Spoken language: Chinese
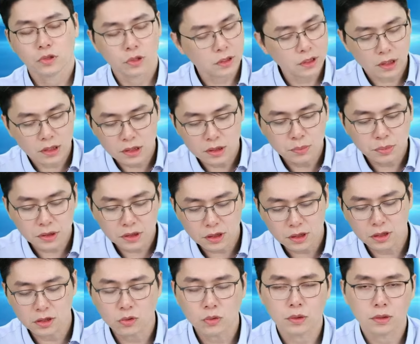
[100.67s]
所以这已经不是
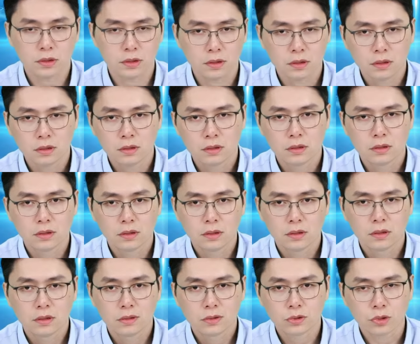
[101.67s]
新闻了。
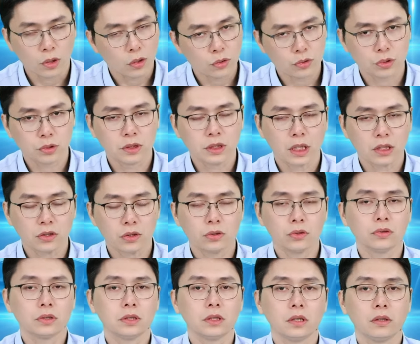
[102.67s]
所以后续影响就
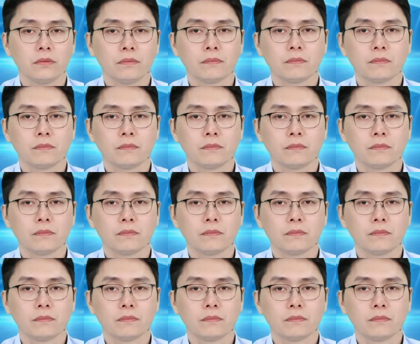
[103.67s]
有限，